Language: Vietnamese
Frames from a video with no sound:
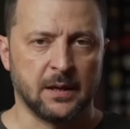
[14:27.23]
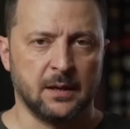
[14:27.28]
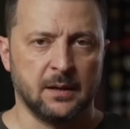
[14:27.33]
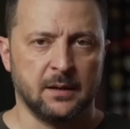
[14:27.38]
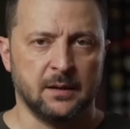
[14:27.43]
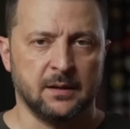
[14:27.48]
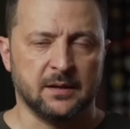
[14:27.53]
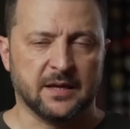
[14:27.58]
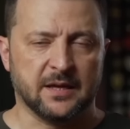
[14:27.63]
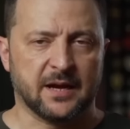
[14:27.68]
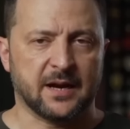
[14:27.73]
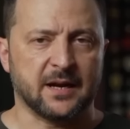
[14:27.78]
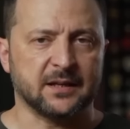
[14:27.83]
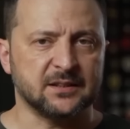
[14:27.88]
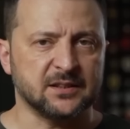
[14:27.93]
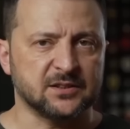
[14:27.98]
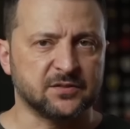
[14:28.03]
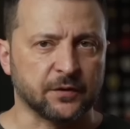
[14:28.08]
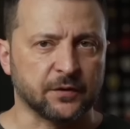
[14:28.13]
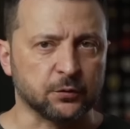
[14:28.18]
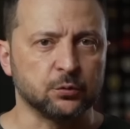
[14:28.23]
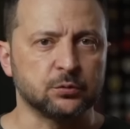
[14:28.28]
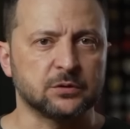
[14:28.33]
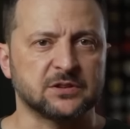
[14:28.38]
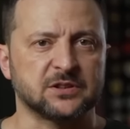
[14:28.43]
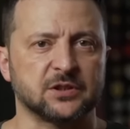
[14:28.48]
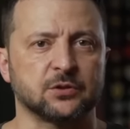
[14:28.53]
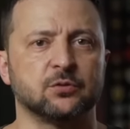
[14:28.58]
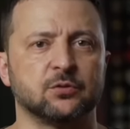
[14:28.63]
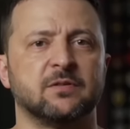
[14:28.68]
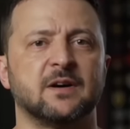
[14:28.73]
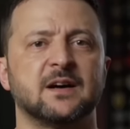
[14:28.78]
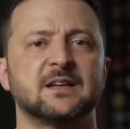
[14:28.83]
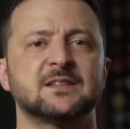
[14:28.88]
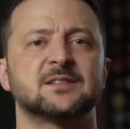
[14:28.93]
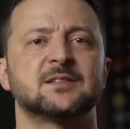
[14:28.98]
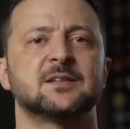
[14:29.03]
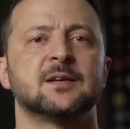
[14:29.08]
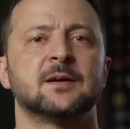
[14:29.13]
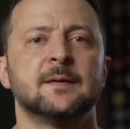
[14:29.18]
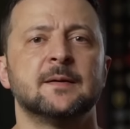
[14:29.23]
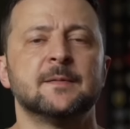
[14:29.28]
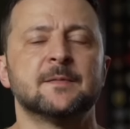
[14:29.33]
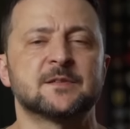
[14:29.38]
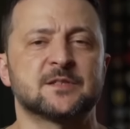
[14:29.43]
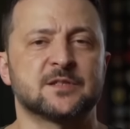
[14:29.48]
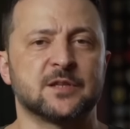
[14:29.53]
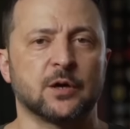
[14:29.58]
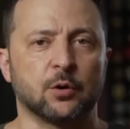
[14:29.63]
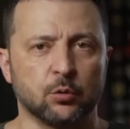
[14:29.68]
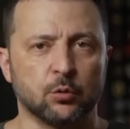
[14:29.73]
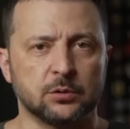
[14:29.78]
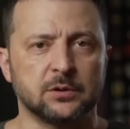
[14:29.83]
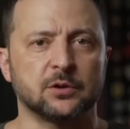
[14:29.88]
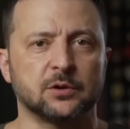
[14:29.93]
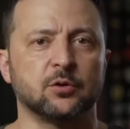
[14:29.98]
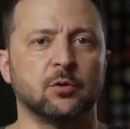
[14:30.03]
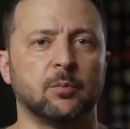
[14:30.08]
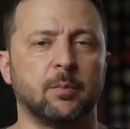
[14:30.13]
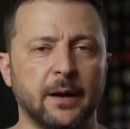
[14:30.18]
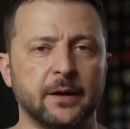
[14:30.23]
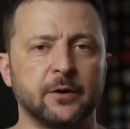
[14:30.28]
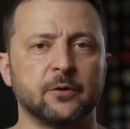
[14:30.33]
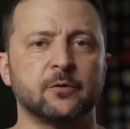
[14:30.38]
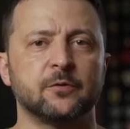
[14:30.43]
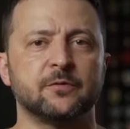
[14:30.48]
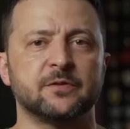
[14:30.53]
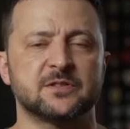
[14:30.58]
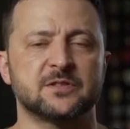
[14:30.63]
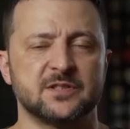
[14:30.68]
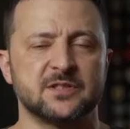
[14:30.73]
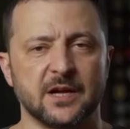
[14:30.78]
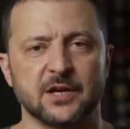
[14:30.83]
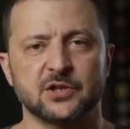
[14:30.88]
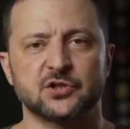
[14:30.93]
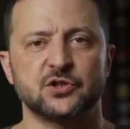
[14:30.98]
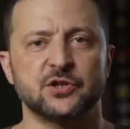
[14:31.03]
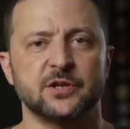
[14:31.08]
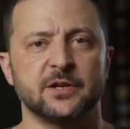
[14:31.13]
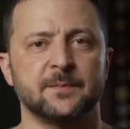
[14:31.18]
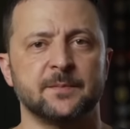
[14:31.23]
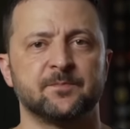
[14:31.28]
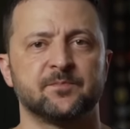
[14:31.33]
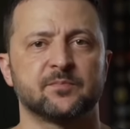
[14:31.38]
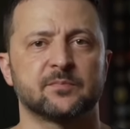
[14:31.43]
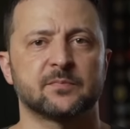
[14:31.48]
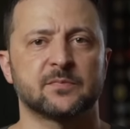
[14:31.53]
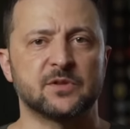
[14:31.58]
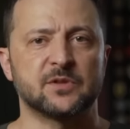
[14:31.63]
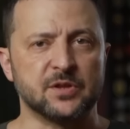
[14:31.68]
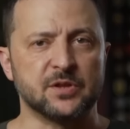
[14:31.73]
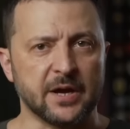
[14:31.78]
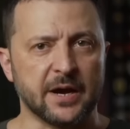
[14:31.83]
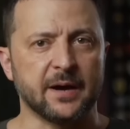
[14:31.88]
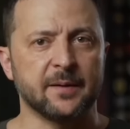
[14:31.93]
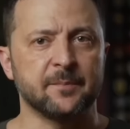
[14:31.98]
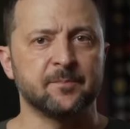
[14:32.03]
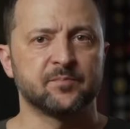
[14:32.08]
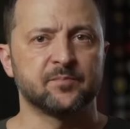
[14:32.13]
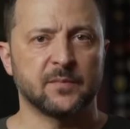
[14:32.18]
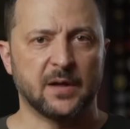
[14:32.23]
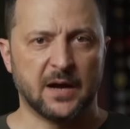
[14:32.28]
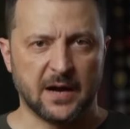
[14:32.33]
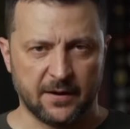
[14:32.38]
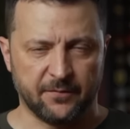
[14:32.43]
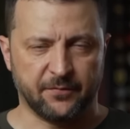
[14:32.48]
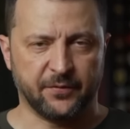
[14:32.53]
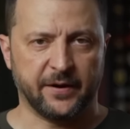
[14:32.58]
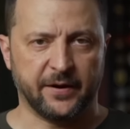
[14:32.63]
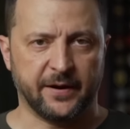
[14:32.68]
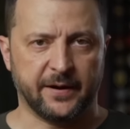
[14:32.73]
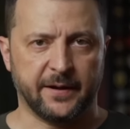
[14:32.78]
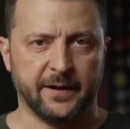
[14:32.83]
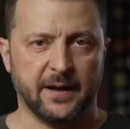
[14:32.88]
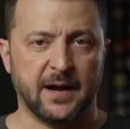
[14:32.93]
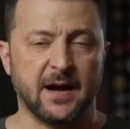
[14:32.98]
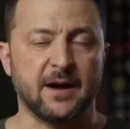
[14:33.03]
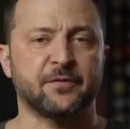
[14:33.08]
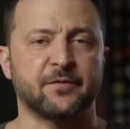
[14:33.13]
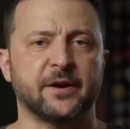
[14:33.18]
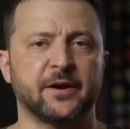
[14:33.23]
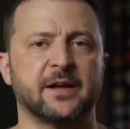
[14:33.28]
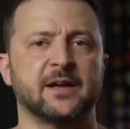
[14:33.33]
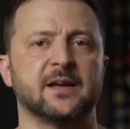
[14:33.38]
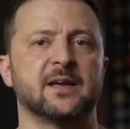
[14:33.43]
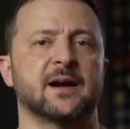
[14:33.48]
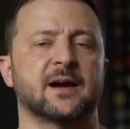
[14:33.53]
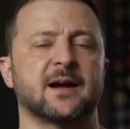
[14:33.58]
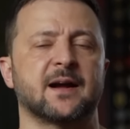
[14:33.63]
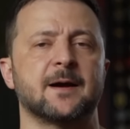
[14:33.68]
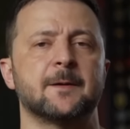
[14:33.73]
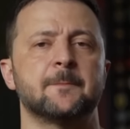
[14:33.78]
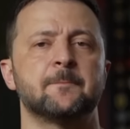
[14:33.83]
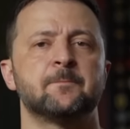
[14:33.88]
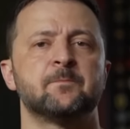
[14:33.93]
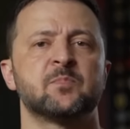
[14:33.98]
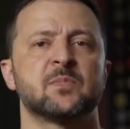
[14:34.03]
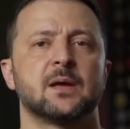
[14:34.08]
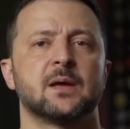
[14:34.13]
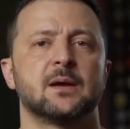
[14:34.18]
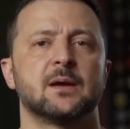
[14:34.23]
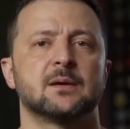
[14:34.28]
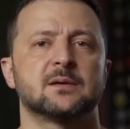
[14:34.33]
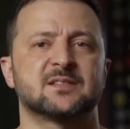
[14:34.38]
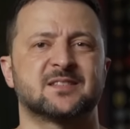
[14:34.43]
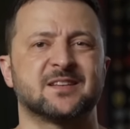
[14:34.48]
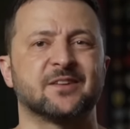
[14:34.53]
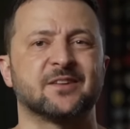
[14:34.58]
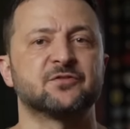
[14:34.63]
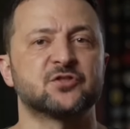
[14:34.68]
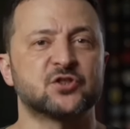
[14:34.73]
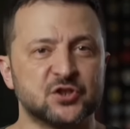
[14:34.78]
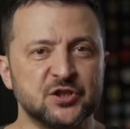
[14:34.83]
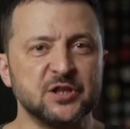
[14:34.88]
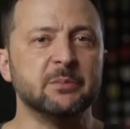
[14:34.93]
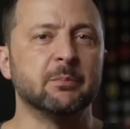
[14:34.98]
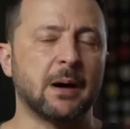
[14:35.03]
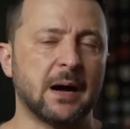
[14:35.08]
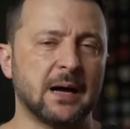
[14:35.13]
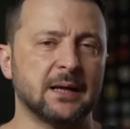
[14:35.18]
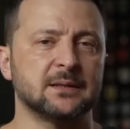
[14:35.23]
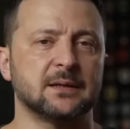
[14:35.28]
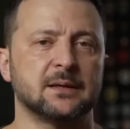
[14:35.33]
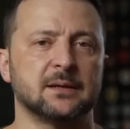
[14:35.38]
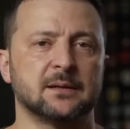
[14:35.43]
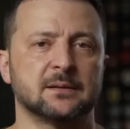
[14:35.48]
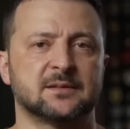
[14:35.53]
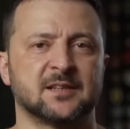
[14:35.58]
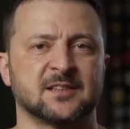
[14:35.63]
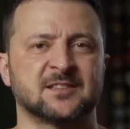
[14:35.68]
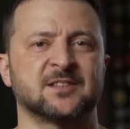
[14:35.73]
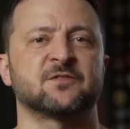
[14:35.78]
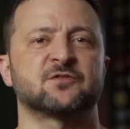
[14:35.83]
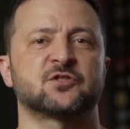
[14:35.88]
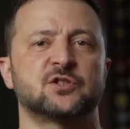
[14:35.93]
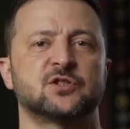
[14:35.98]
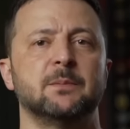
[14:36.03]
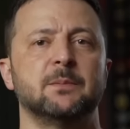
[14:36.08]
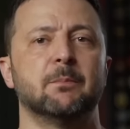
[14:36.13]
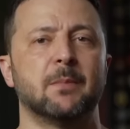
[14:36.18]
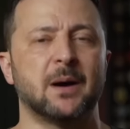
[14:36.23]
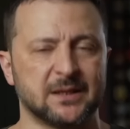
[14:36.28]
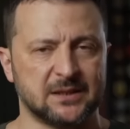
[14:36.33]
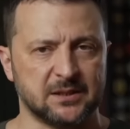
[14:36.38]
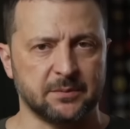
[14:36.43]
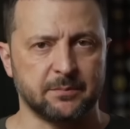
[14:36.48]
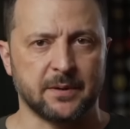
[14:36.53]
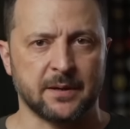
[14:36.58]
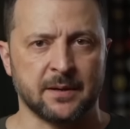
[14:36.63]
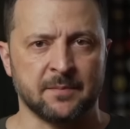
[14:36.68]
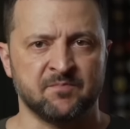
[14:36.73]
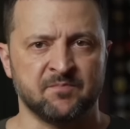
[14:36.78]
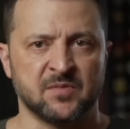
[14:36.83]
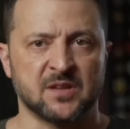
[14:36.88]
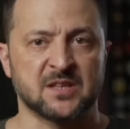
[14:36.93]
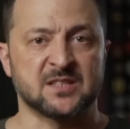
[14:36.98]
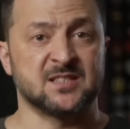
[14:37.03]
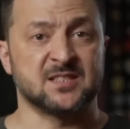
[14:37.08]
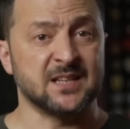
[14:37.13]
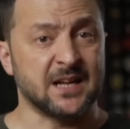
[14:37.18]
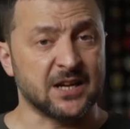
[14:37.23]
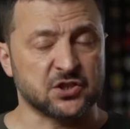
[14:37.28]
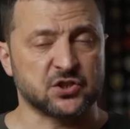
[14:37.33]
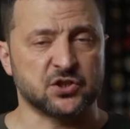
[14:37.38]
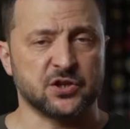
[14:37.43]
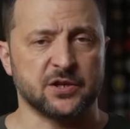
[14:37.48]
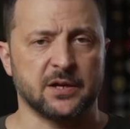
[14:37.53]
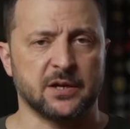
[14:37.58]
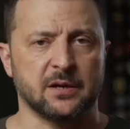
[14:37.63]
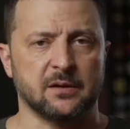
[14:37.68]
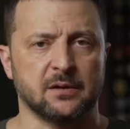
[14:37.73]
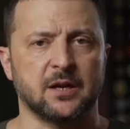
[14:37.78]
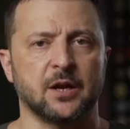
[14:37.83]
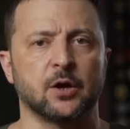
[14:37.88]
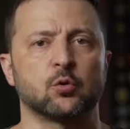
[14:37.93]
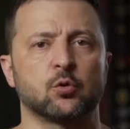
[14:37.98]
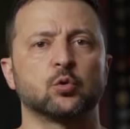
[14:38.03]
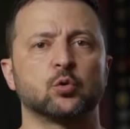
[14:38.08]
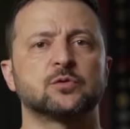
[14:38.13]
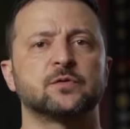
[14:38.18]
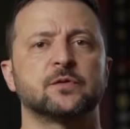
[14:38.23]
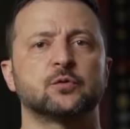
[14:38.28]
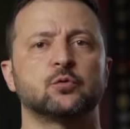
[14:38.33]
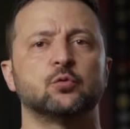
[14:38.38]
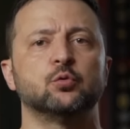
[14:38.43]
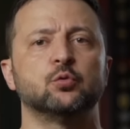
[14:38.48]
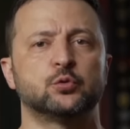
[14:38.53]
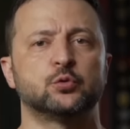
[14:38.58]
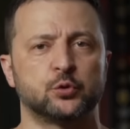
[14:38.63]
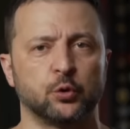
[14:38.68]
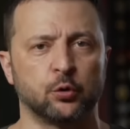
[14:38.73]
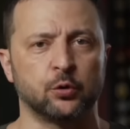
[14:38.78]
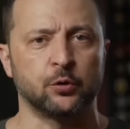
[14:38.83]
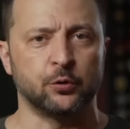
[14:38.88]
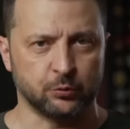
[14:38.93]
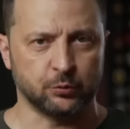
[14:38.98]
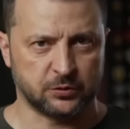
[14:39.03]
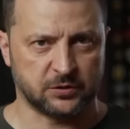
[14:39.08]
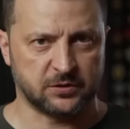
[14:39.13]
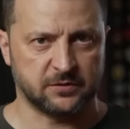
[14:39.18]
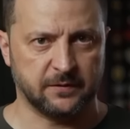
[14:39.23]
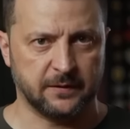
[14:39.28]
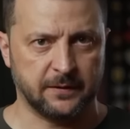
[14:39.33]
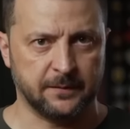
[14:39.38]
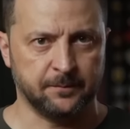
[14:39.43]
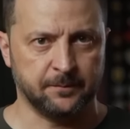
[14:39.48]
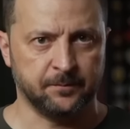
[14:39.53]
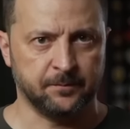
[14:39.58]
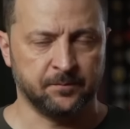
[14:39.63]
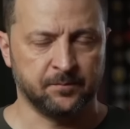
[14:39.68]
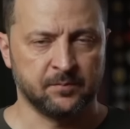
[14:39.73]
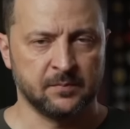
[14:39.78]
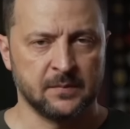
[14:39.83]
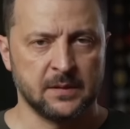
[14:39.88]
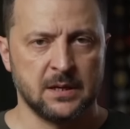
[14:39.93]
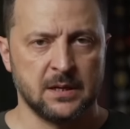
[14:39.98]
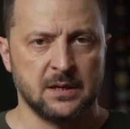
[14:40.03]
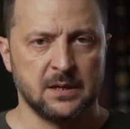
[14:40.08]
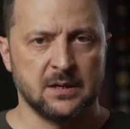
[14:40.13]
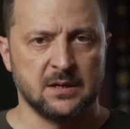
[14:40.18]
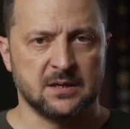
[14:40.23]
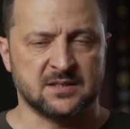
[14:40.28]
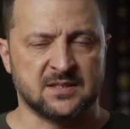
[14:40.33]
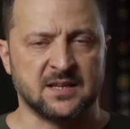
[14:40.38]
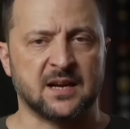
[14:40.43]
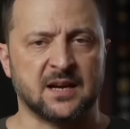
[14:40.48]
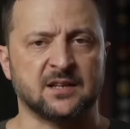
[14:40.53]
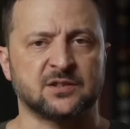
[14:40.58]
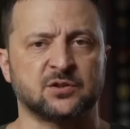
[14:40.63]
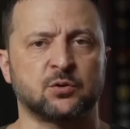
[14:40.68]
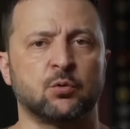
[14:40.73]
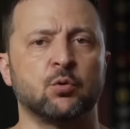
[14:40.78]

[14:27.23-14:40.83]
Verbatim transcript: Nhưng mà tại sao chính quyền ông Zelensky lại đột nhiên bắt đầu phô diễn khả năng đánh trúng các mục tiêu nhạy cảm của Nga đến như vậy? Câu trả lời chỉ có thể là Kiev đã dốc hết số tiền còn lại để theo đuổi chiến lược chiến tranh bất đối xứng.